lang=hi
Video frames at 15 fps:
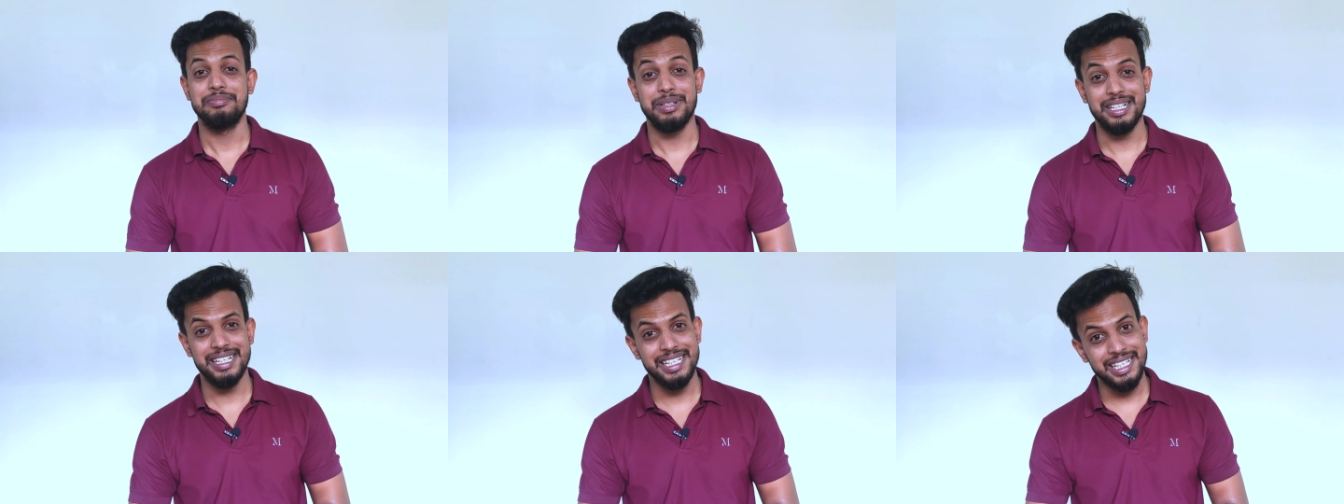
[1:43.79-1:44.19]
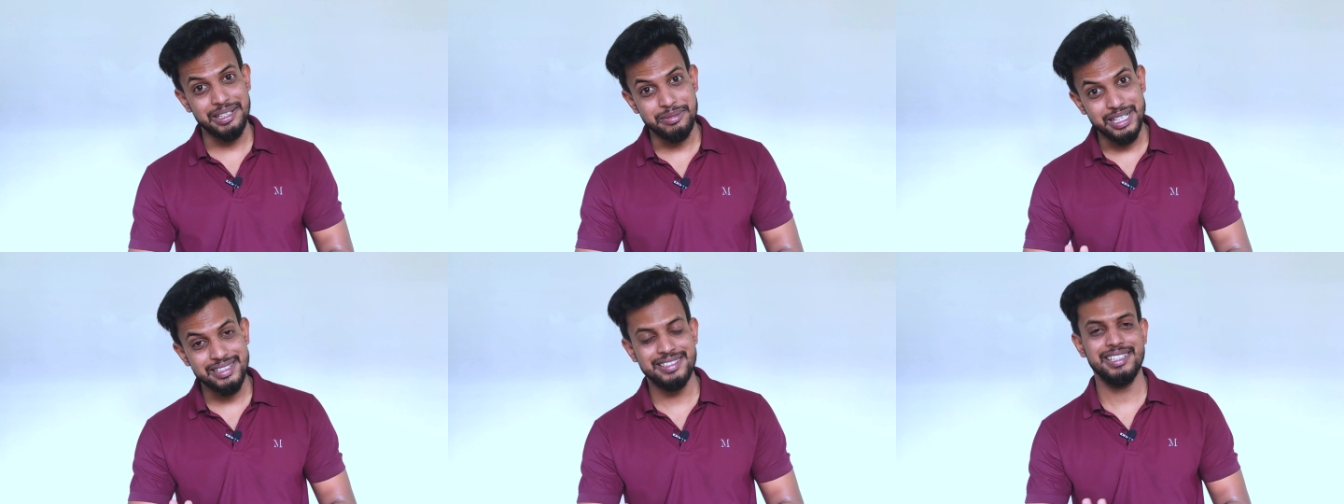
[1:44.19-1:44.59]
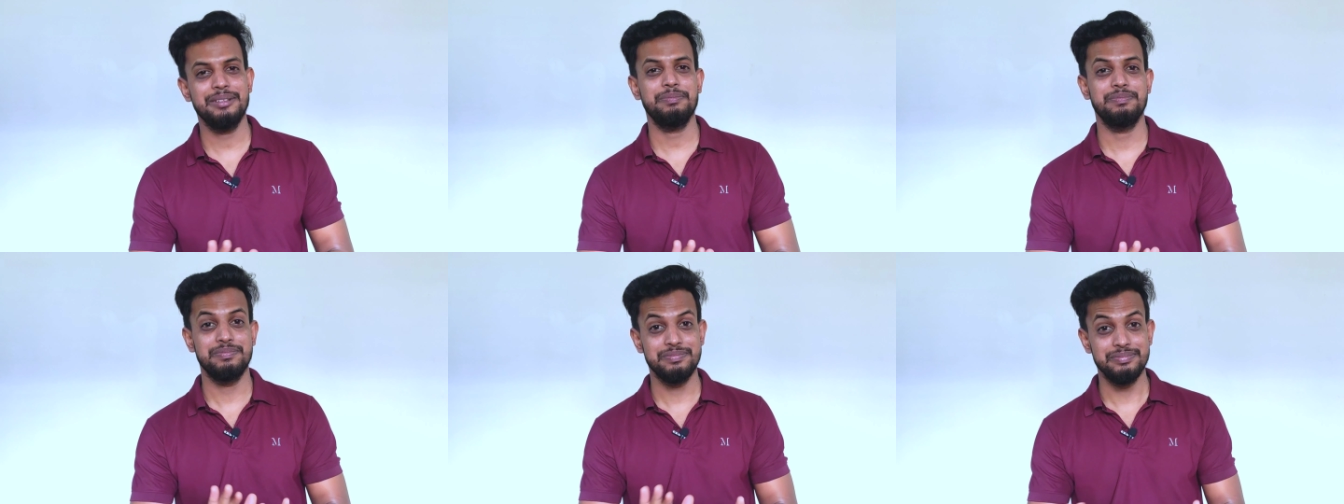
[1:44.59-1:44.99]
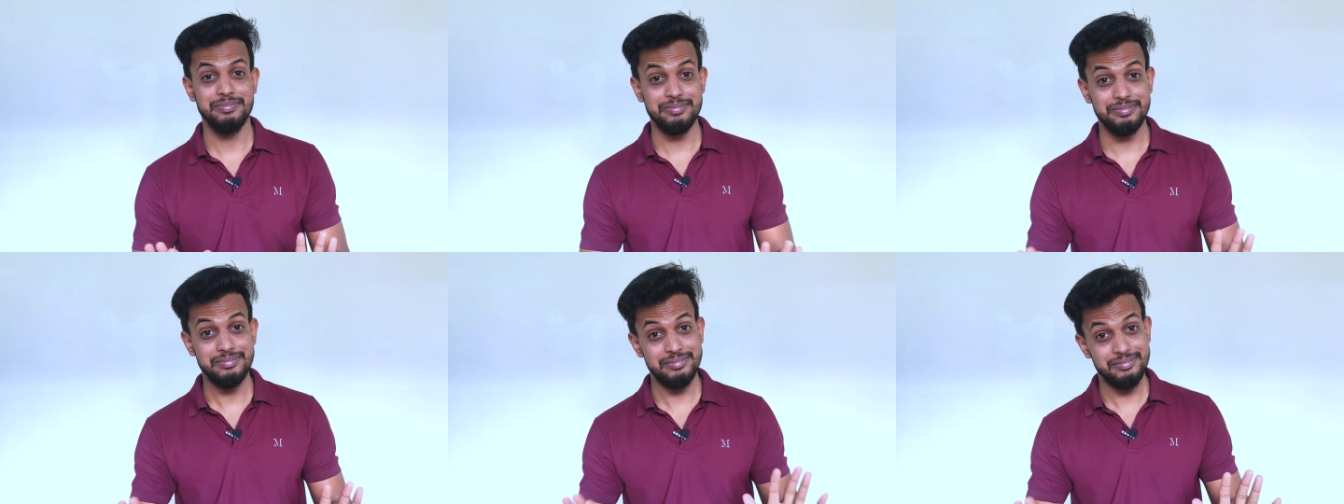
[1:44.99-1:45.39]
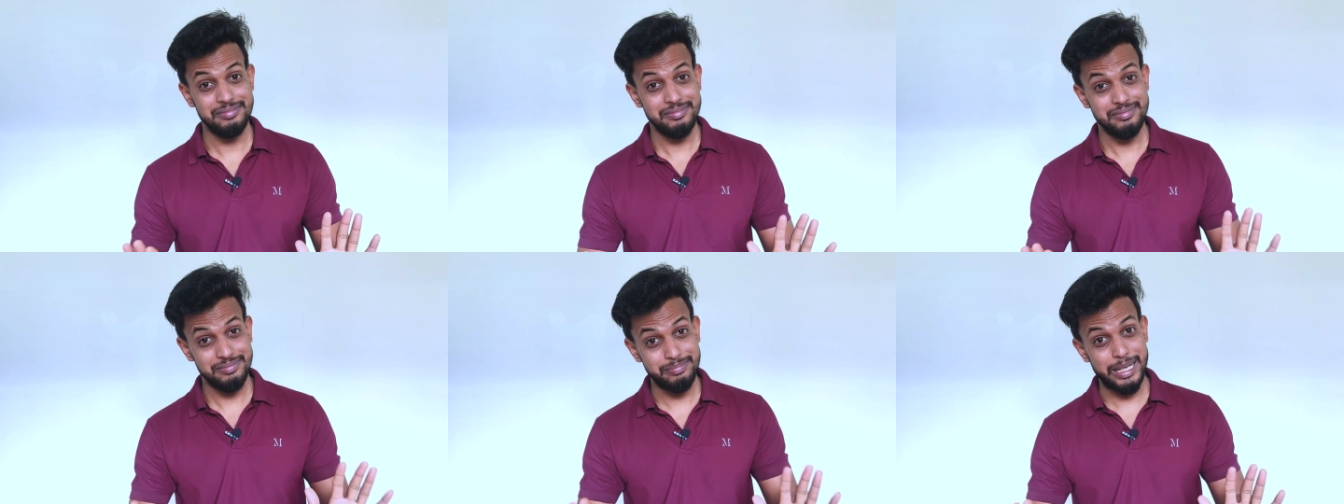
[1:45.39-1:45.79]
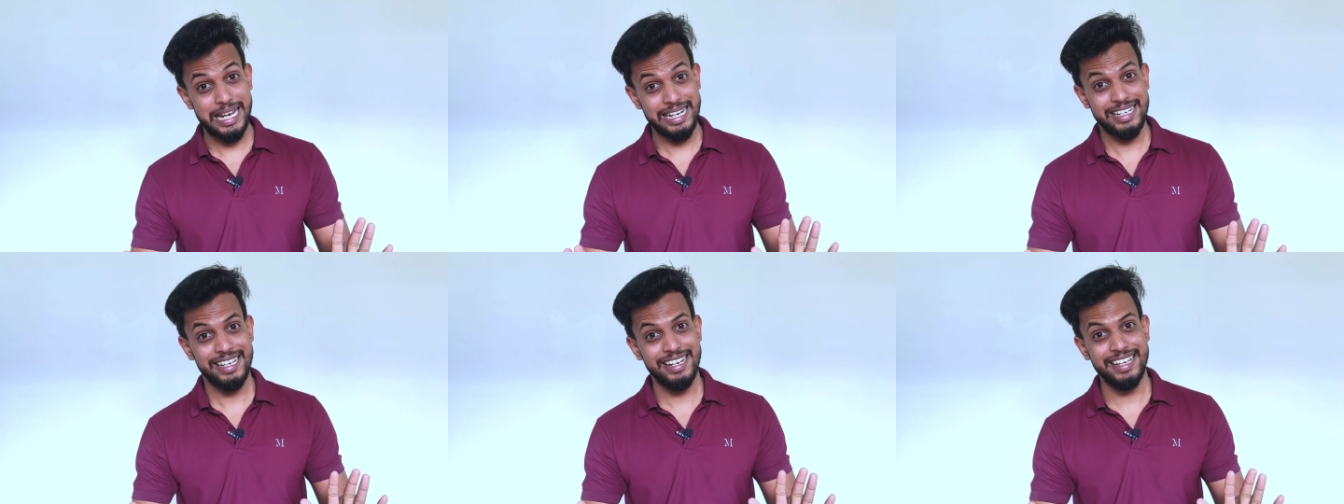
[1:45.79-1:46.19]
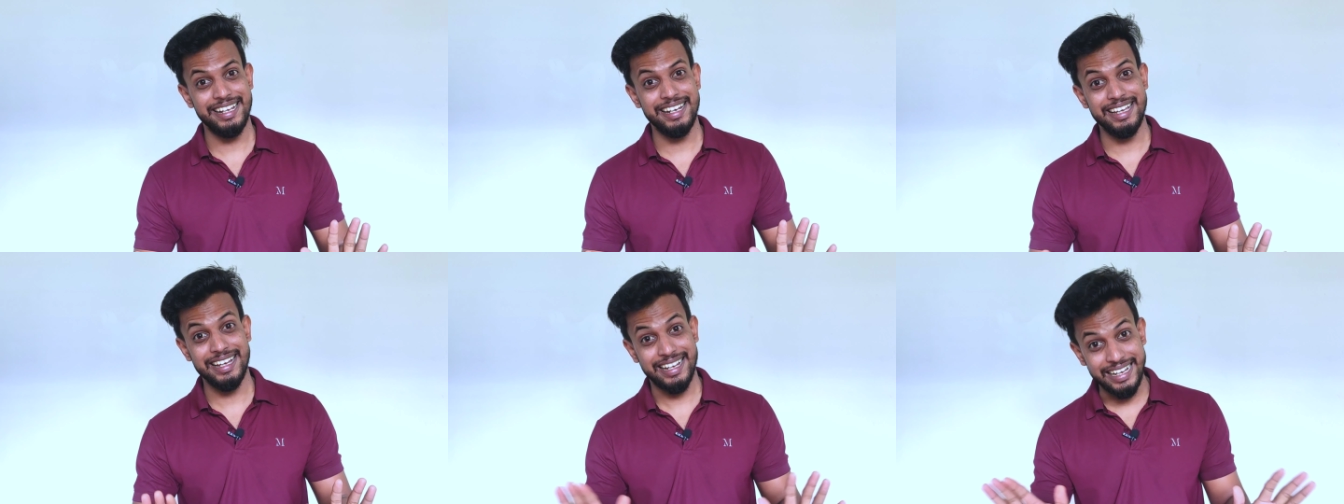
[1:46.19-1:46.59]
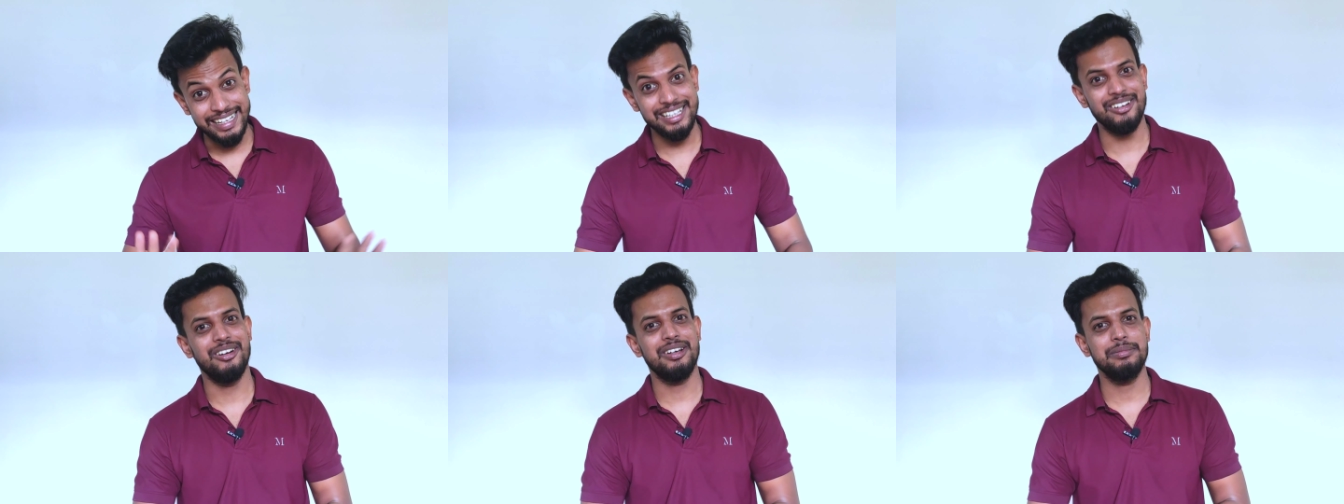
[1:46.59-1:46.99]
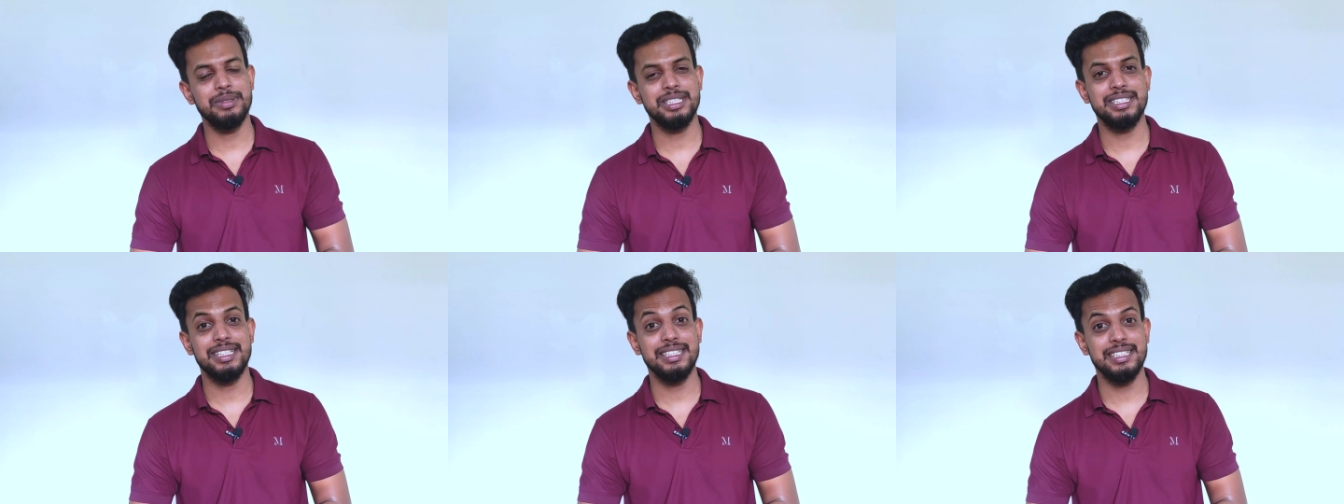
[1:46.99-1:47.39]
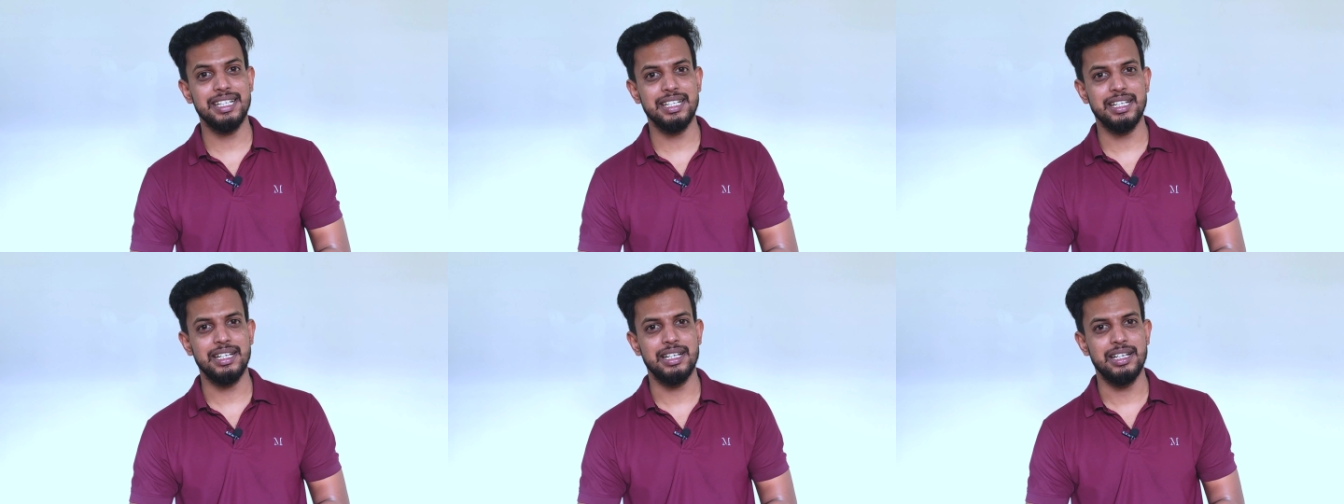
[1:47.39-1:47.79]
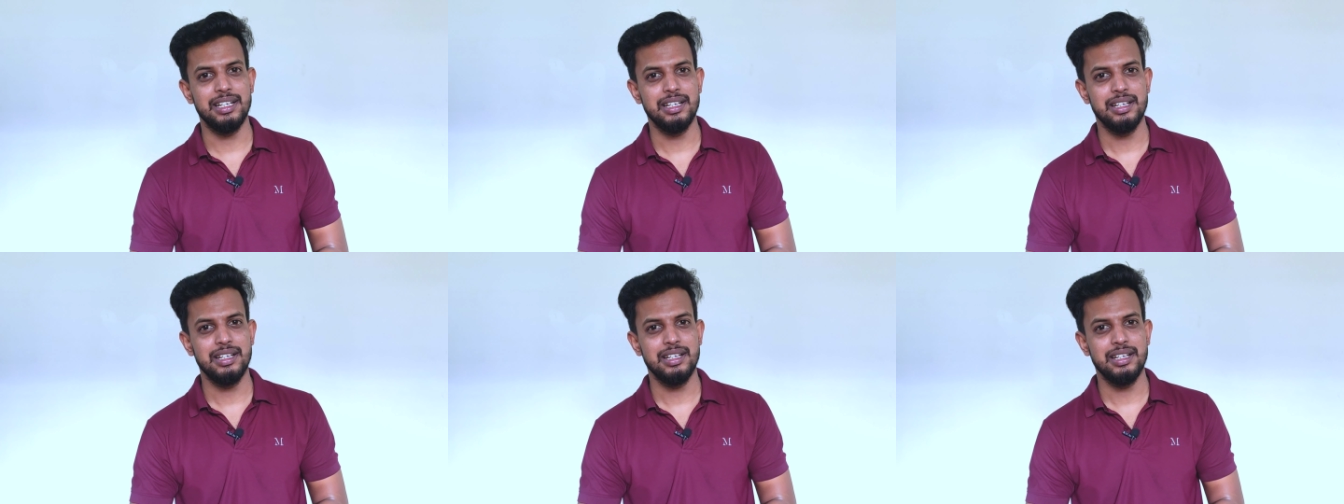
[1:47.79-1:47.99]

पढ़ने के बाद सिर्फ बैठे रहना है कहीं और मत चले जाना